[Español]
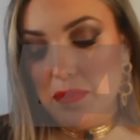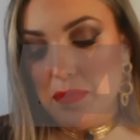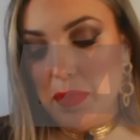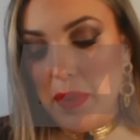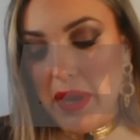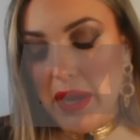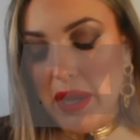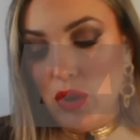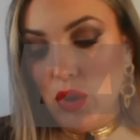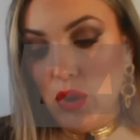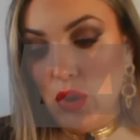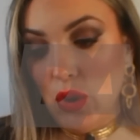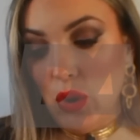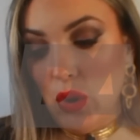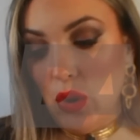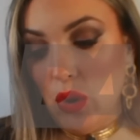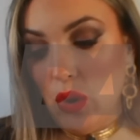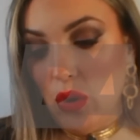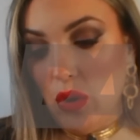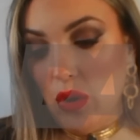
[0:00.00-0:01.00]

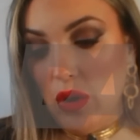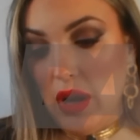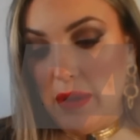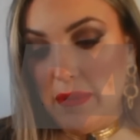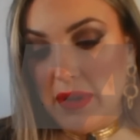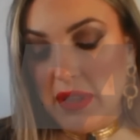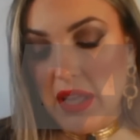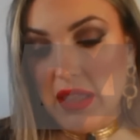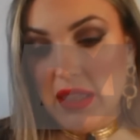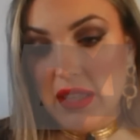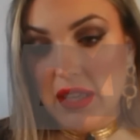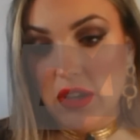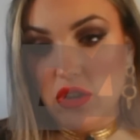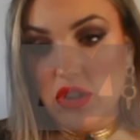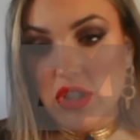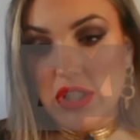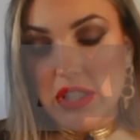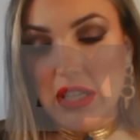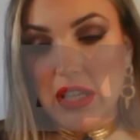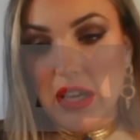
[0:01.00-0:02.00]
pero la verdad que
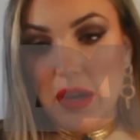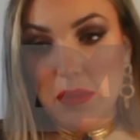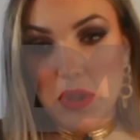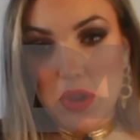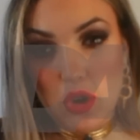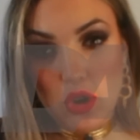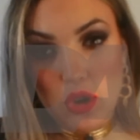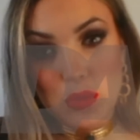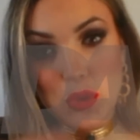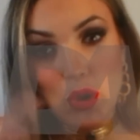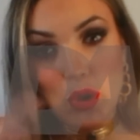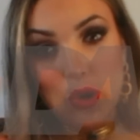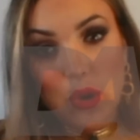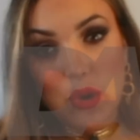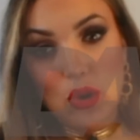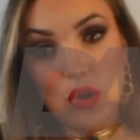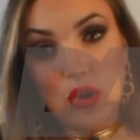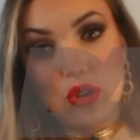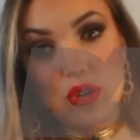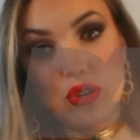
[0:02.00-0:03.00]
hoy sí que ha habido
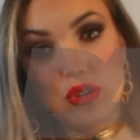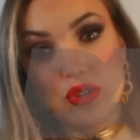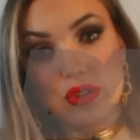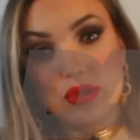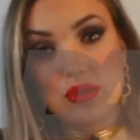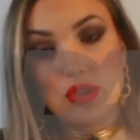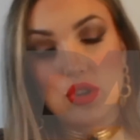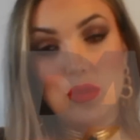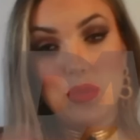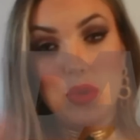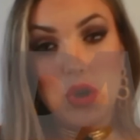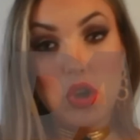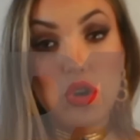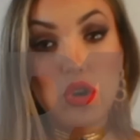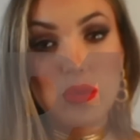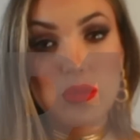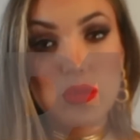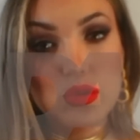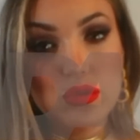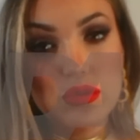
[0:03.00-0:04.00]
como, como en
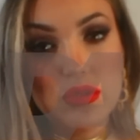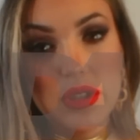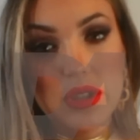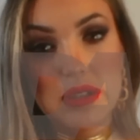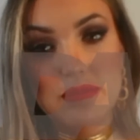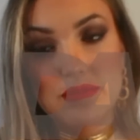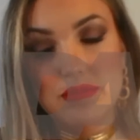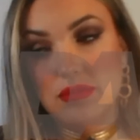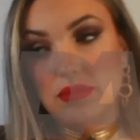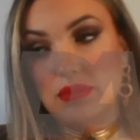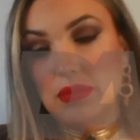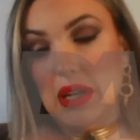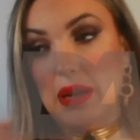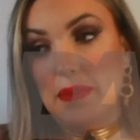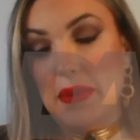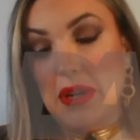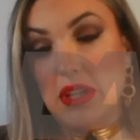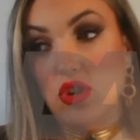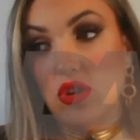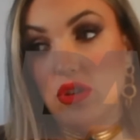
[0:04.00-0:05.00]
común, la
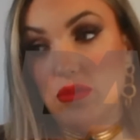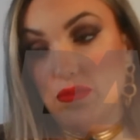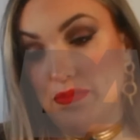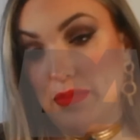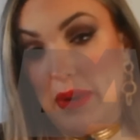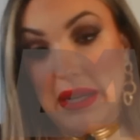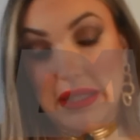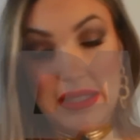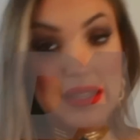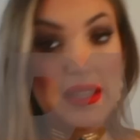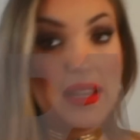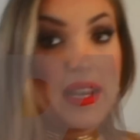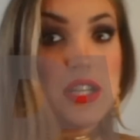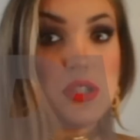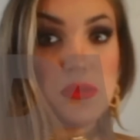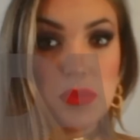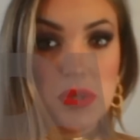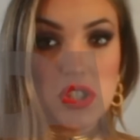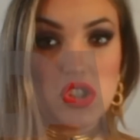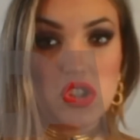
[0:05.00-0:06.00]
mayor parte de
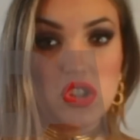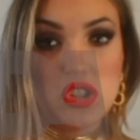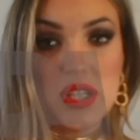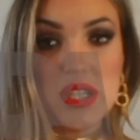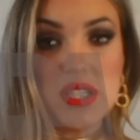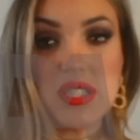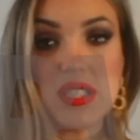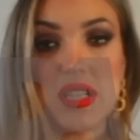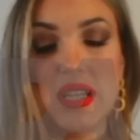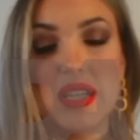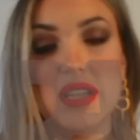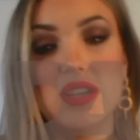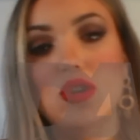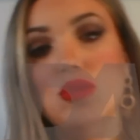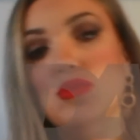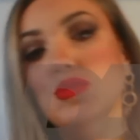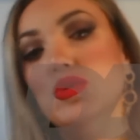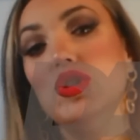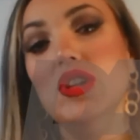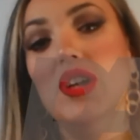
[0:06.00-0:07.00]
las personas en
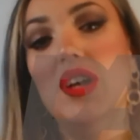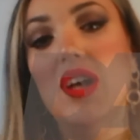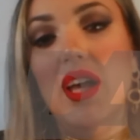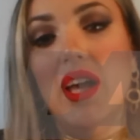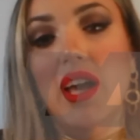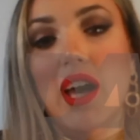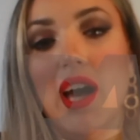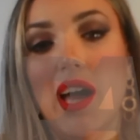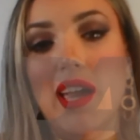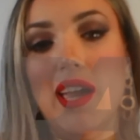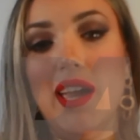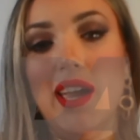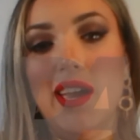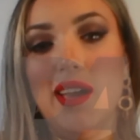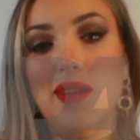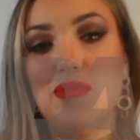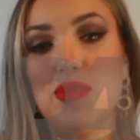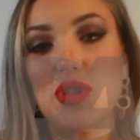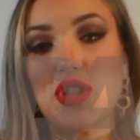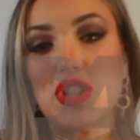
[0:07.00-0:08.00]
común,
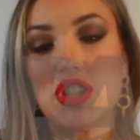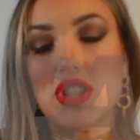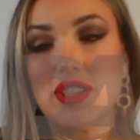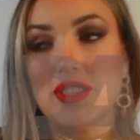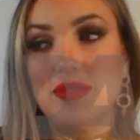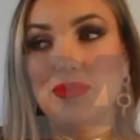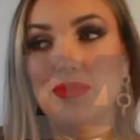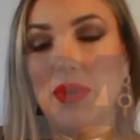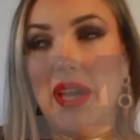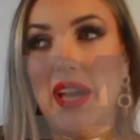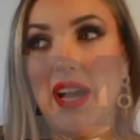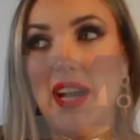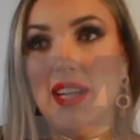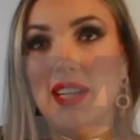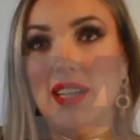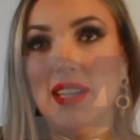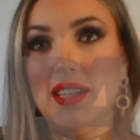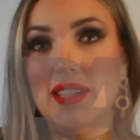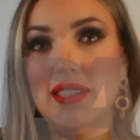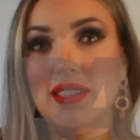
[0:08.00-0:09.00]
eh, pues me
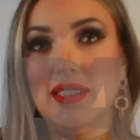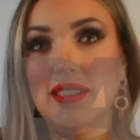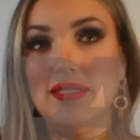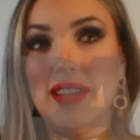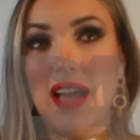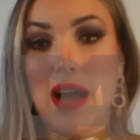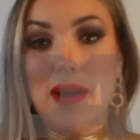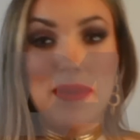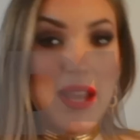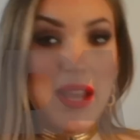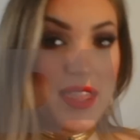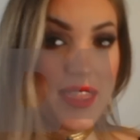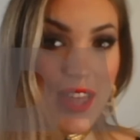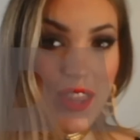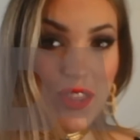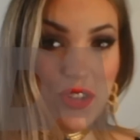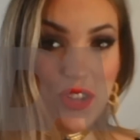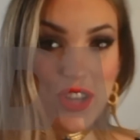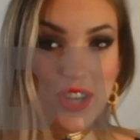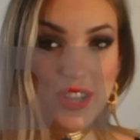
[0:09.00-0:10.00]
han
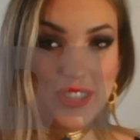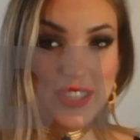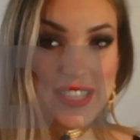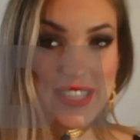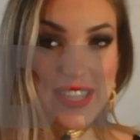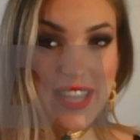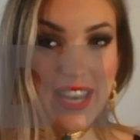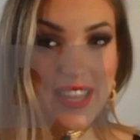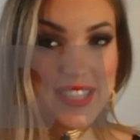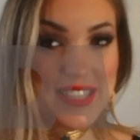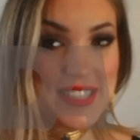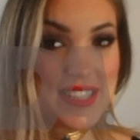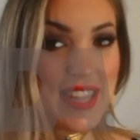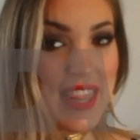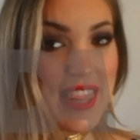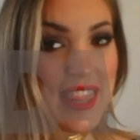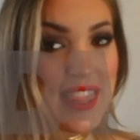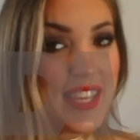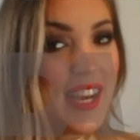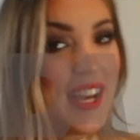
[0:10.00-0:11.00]
abrazado desde la
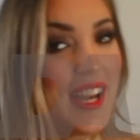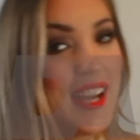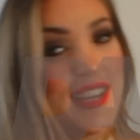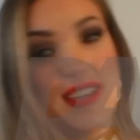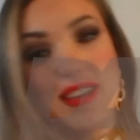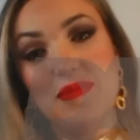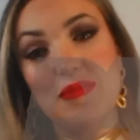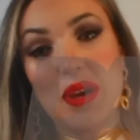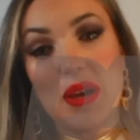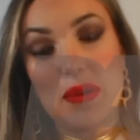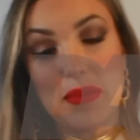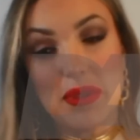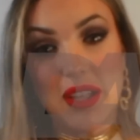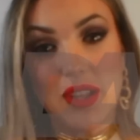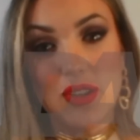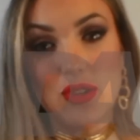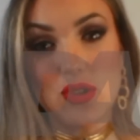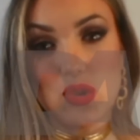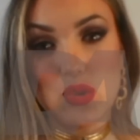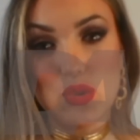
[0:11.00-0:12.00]
distancia y me han
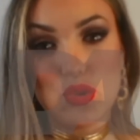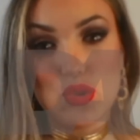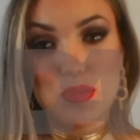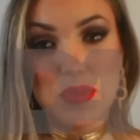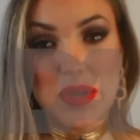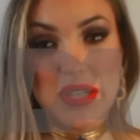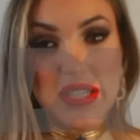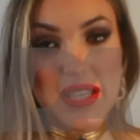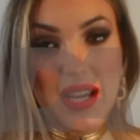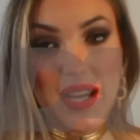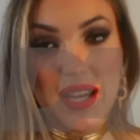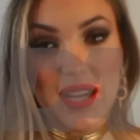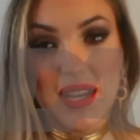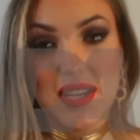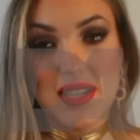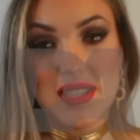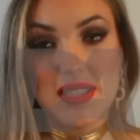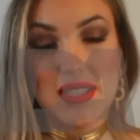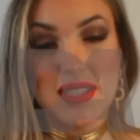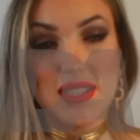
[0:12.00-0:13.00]
mandado sus
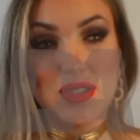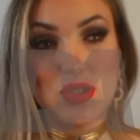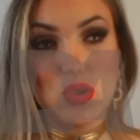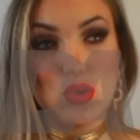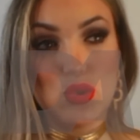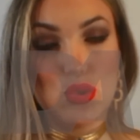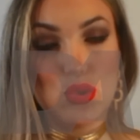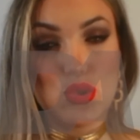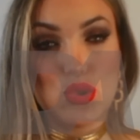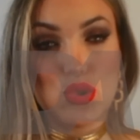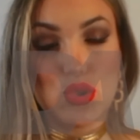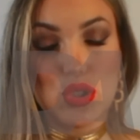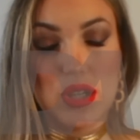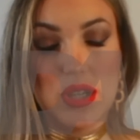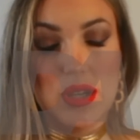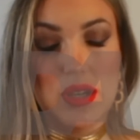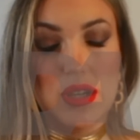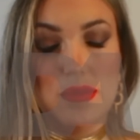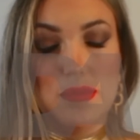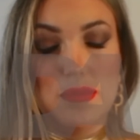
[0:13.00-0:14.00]
mensajes y sus
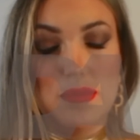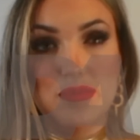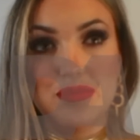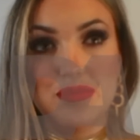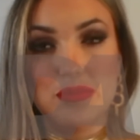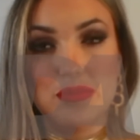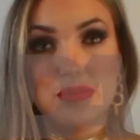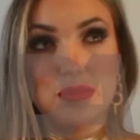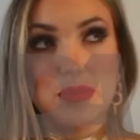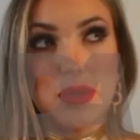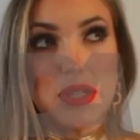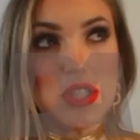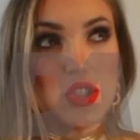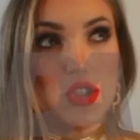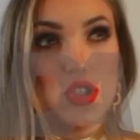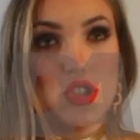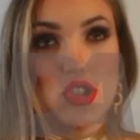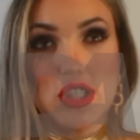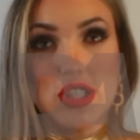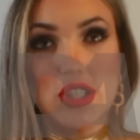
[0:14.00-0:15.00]
eh,
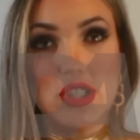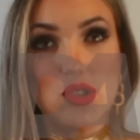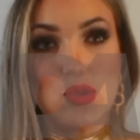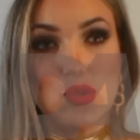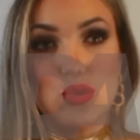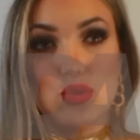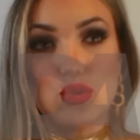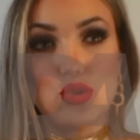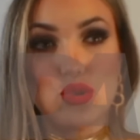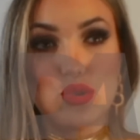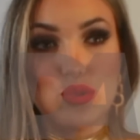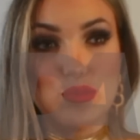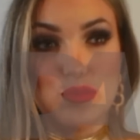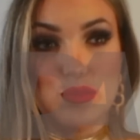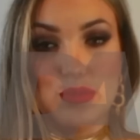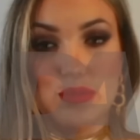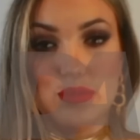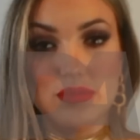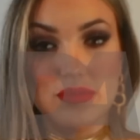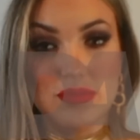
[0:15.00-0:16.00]
besos y sus
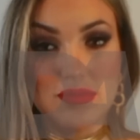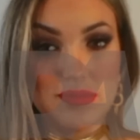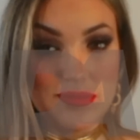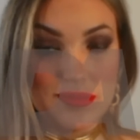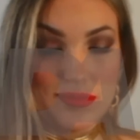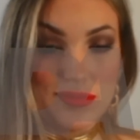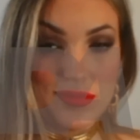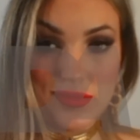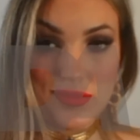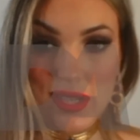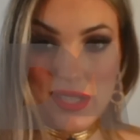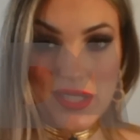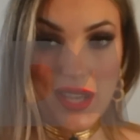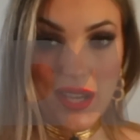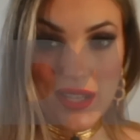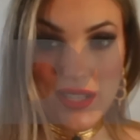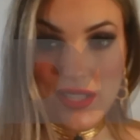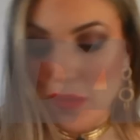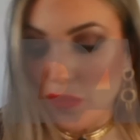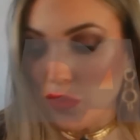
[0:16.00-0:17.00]
mm,
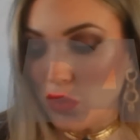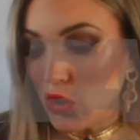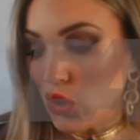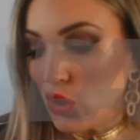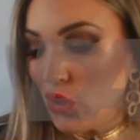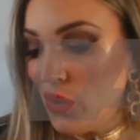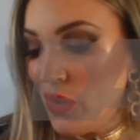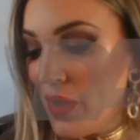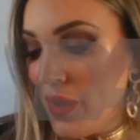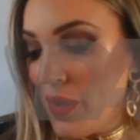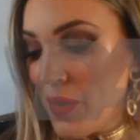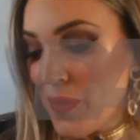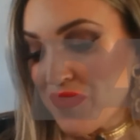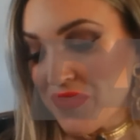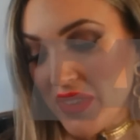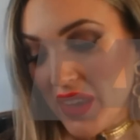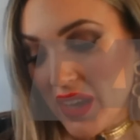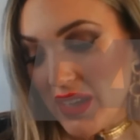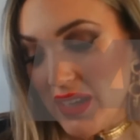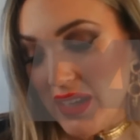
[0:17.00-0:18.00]
mensajes de apoyo
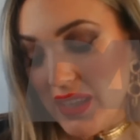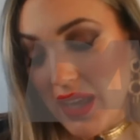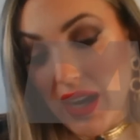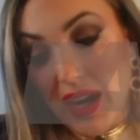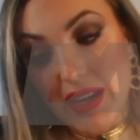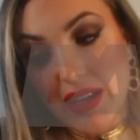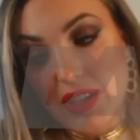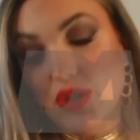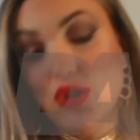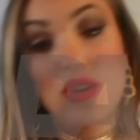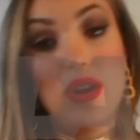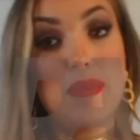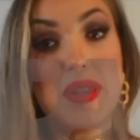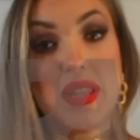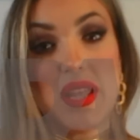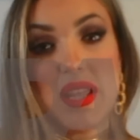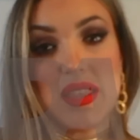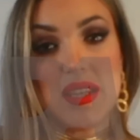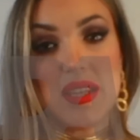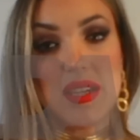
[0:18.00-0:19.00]
y de cariño y la
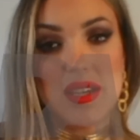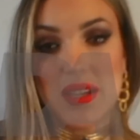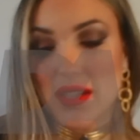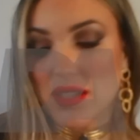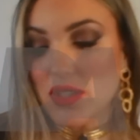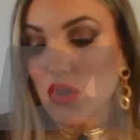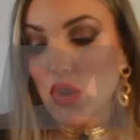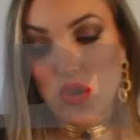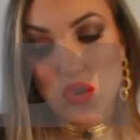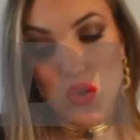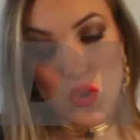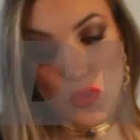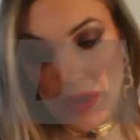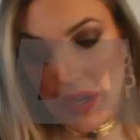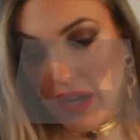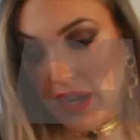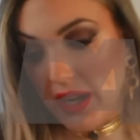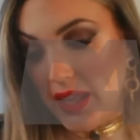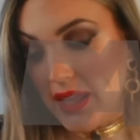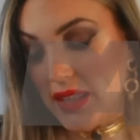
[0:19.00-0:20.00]
verdad que estoy
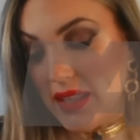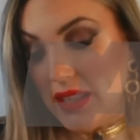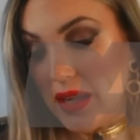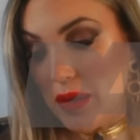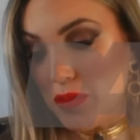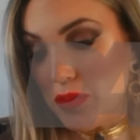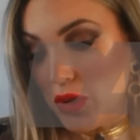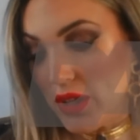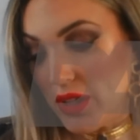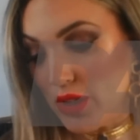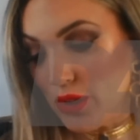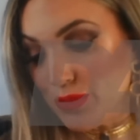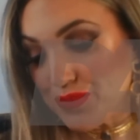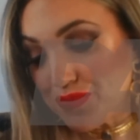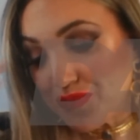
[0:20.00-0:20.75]
súper agradecida por ello.